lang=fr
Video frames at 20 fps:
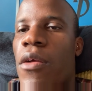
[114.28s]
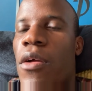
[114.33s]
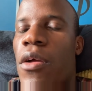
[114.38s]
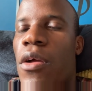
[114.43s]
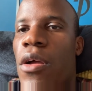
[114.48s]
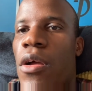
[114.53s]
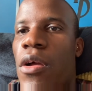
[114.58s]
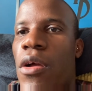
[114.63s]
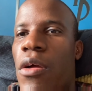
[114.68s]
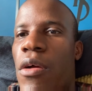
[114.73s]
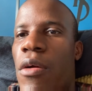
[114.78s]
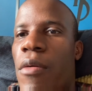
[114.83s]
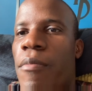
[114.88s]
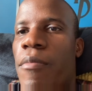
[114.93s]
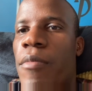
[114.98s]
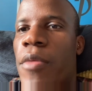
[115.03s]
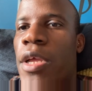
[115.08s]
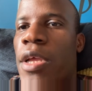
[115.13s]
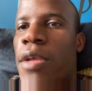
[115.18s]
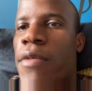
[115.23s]
euh,
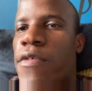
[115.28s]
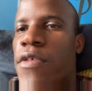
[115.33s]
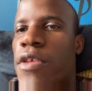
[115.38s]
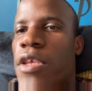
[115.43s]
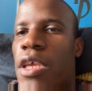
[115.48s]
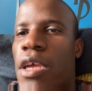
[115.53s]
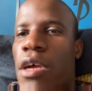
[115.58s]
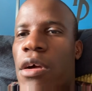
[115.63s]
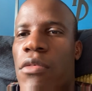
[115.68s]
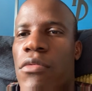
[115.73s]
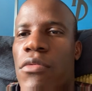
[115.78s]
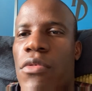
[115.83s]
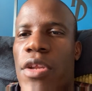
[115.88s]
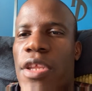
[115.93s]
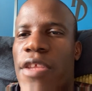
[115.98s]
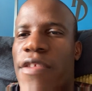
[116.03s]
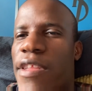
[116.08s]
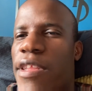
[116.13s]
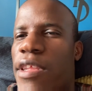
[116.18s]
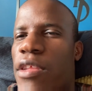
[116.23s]
ce qui y a dans
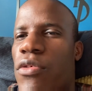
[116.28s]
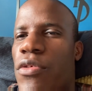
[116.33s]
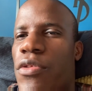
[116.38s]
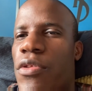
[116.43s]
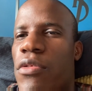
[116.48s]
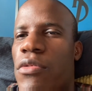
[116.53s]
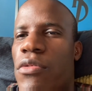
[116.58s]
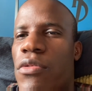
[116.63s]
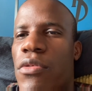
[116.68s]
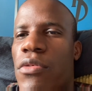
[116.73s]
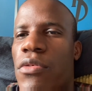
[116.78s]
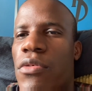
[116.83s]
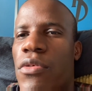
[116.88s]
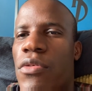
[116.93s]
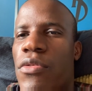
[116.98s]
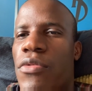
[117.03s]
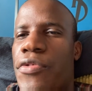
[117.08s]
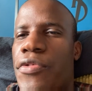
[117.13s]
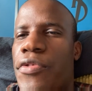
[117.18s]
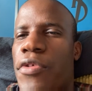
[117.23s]
les années
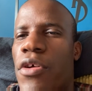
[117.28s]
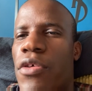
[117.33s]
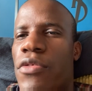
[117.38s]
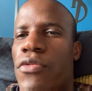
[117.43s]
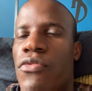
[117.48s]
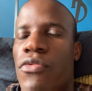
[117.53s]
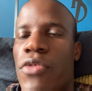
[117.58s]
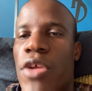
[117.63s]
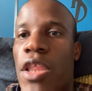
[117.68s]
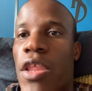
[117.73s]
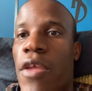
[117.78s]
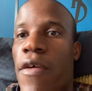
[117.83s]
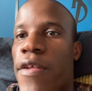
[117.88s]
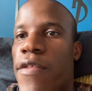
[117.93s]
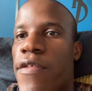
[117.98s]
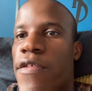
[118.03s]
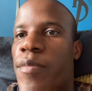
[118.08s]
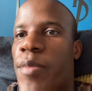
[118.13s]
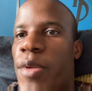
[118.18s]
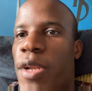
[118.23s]
90 ou
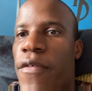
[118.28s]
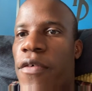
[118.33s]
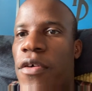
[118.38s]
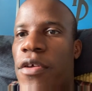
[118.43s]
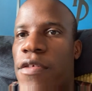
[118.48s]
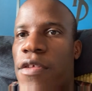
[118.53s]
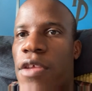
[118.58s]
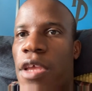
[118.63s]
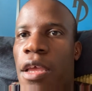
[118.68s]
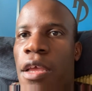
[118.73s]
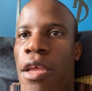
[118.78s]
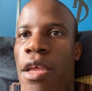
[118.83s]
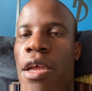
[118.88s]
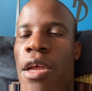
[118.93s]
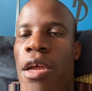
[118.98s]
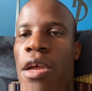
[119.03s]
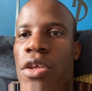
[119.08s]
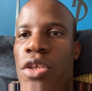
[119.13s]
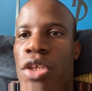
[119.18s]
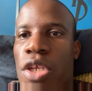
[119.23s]
90 pour les Français.
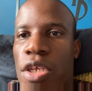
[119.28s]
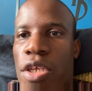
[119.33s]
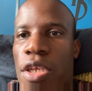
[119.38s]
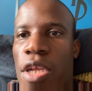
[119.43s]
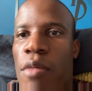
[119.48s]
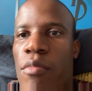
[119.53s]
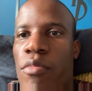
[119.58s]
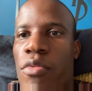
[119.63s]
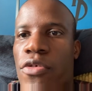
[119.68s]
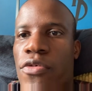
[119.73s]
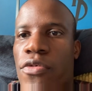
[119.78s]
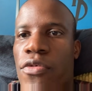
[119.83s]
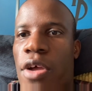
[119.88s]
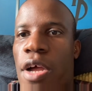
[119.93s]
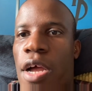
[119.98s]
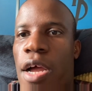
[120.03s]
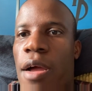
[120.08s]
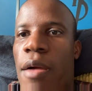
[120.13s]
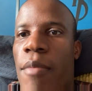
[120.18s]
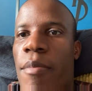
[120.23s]
Serge Gainsbourg sur
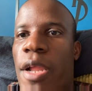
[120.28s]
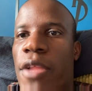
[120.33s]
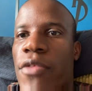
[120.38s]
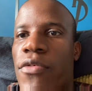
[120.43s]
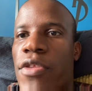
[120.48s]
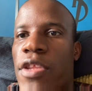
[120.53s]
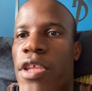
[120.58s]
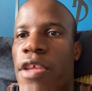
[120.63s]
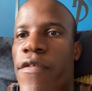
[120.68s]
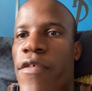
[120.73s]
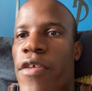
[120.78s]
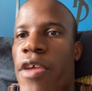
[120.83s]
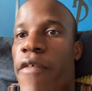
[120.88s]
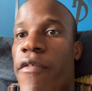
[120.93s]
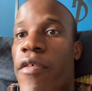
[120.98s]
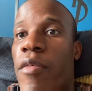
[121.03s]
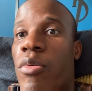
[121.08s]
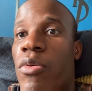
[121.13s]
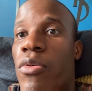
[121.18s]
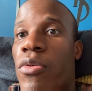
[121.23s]
un plateau TV
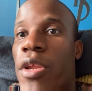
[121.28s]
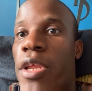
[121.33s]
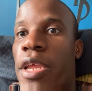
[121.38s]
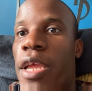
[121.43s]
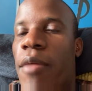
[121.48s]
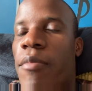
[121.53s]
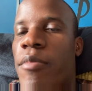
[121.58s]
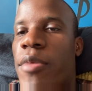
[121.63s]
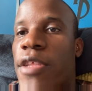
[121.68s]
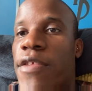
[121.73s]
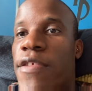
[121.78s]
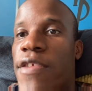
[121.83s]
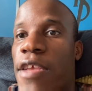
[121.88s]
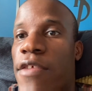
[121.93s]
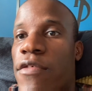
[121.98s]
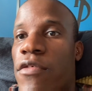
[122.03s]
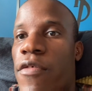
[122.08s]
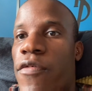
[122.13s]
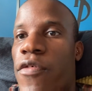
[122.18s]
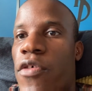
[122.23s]
avait brûlé un billet de
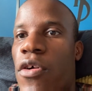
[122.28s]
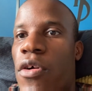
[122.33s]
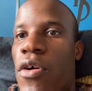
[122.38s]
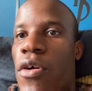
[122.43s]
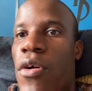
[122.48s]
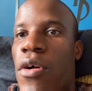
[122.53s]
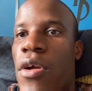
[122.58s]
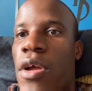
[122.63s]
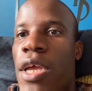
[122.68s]
500 francs